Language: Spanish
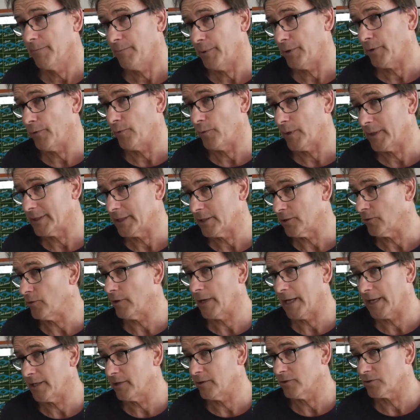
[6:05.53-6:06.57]
pero durante todo
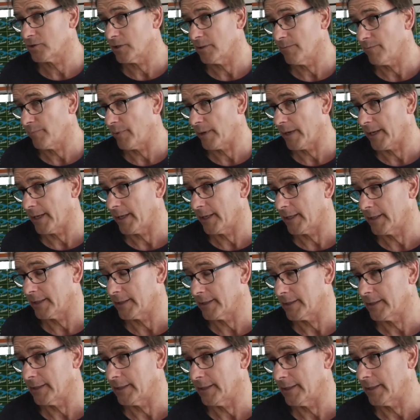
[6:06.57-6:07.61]
el año siempre hay
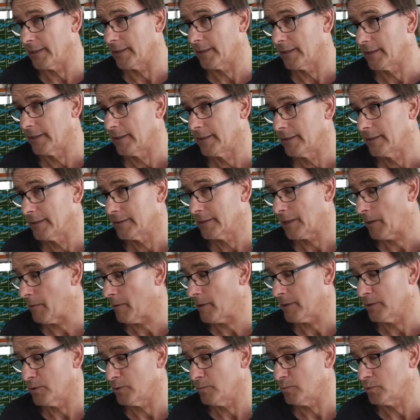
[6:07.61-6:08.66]
este,
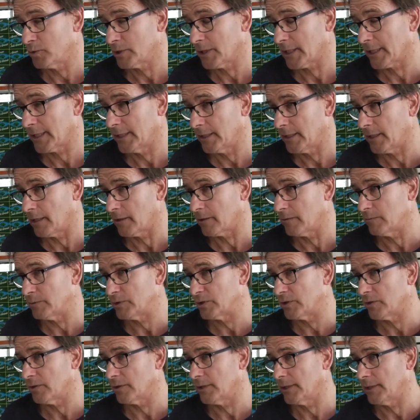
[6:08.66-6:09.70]
trabajando mucha gente de la
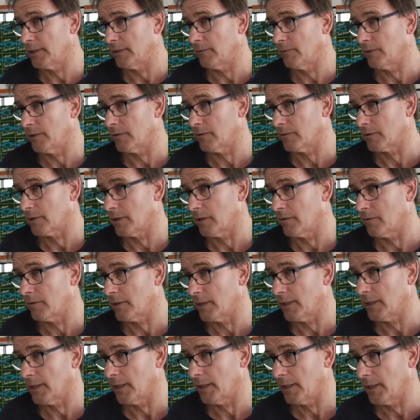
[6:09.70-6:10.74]
comisión y bueno, creo
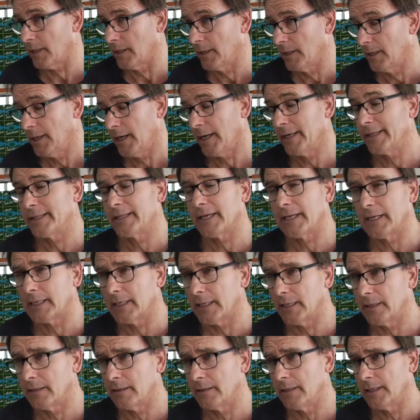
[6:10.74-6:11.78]
que ahí está el
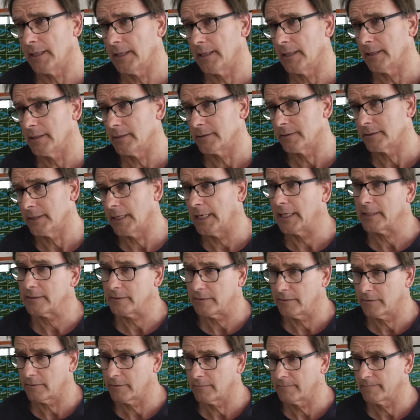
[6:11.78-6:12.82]
kit del,
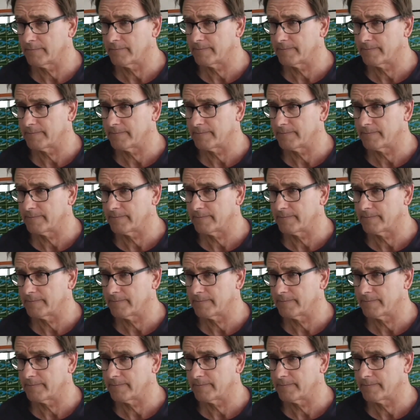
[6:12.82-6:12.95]
éxito.